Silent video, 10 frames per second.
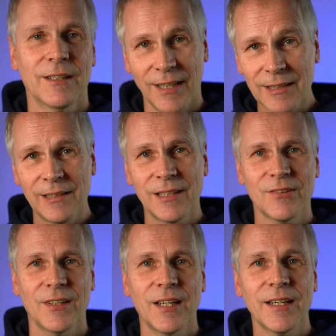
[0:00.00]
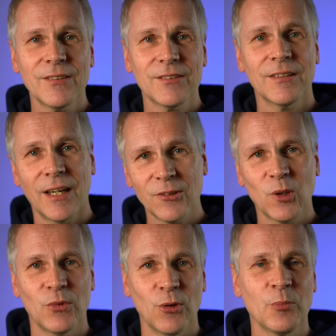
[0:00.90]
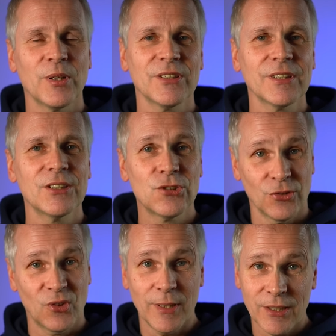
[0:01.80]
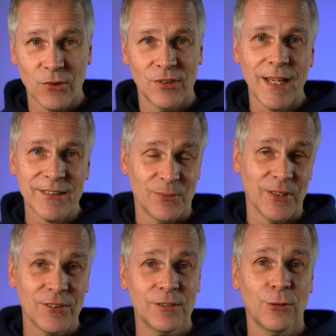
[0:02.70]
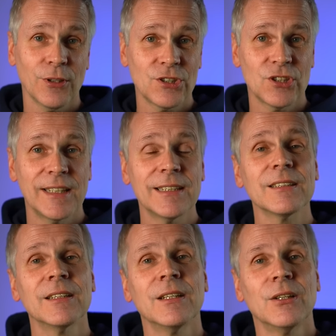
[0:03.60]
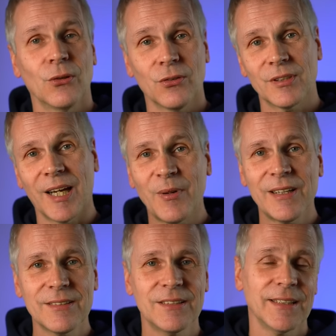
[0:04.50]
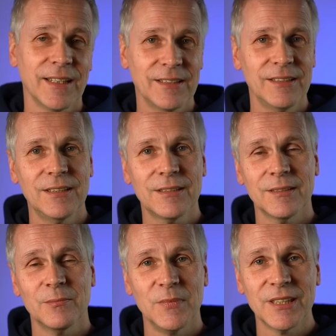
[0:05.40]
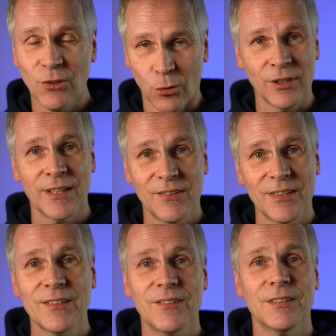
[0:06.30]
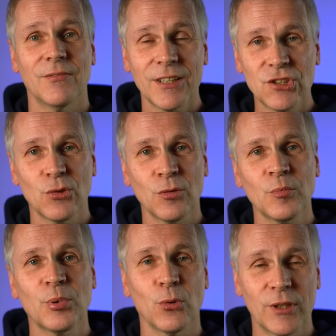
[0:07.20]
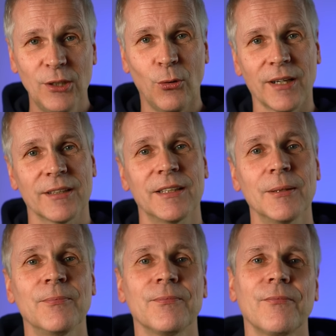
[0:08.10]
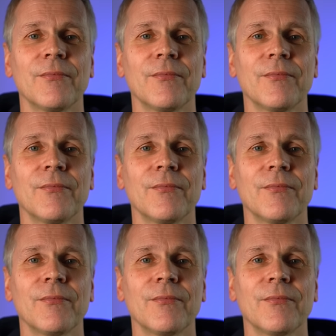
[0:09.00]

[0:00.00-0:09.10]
Kattel hat seine erste Natrium-Ionen-Batterie schon 2021 vorgestellt und damals die Energiedichte mit 160 Wattstunden pro Kilo angegeben.